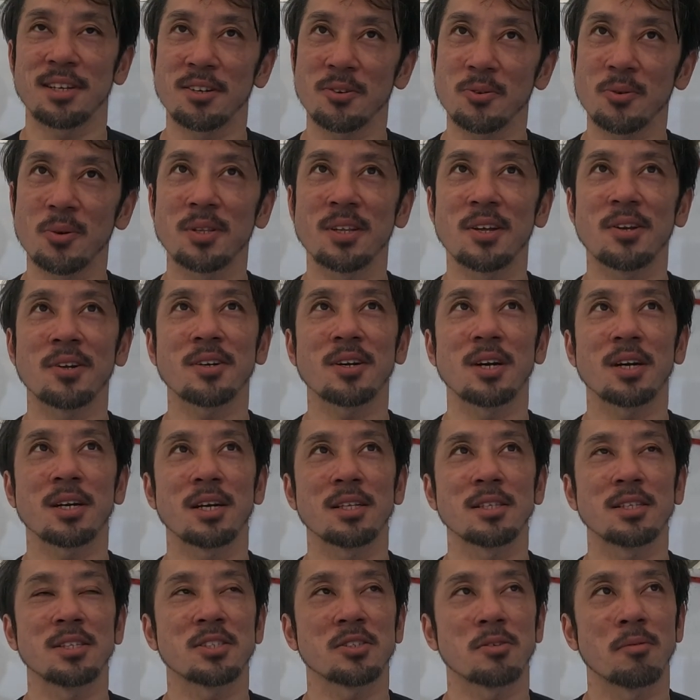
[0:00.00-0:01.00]
参考になるかわ
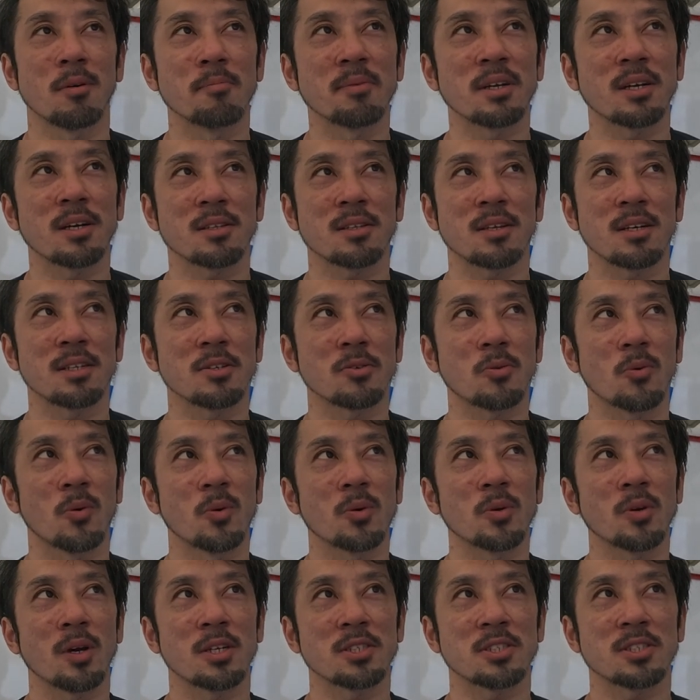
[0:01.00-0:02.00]
かんないですけど、まあ、味方に
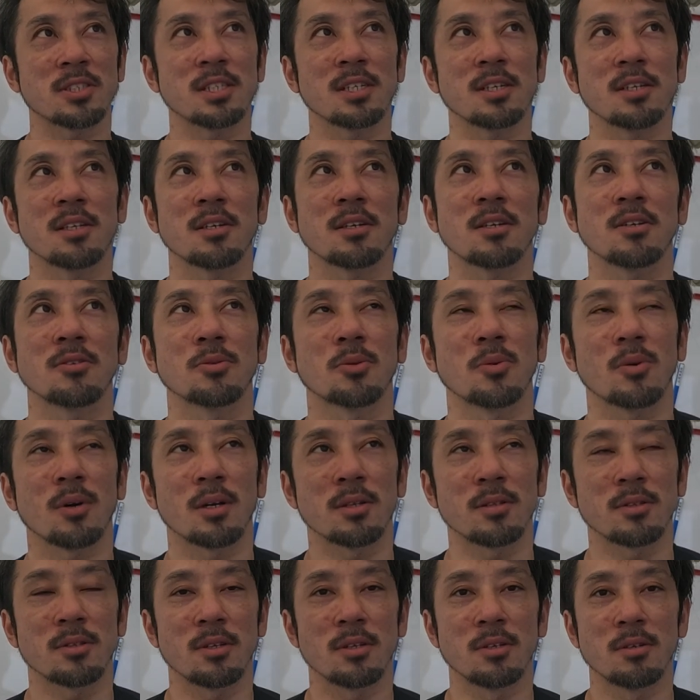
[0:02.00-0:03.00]
こういう走りができると
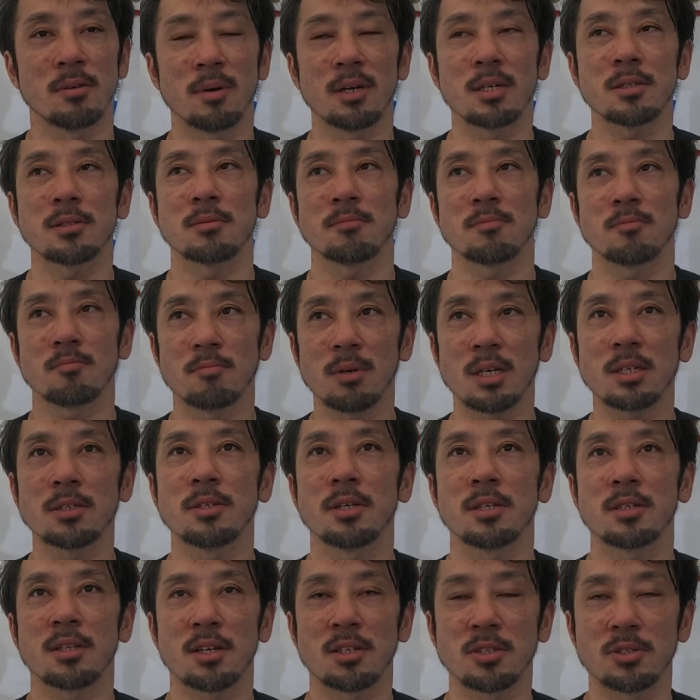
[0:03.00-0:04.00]
かっていうのは、うん、まあ
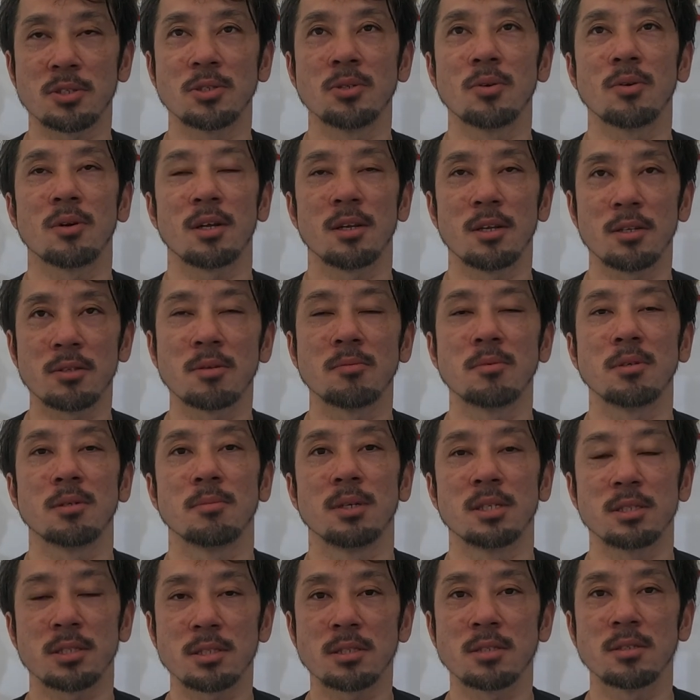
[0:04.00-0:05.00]
言えたりするのかなと思いま
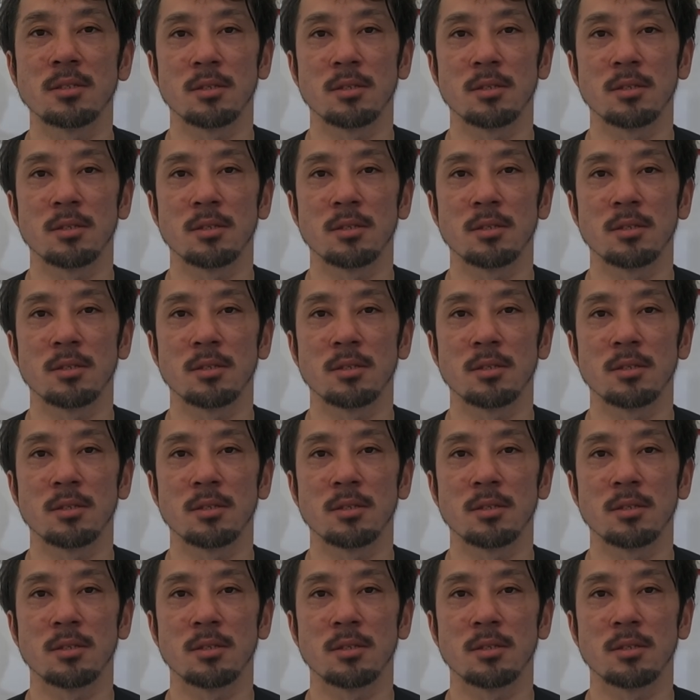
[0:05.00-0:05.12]
す。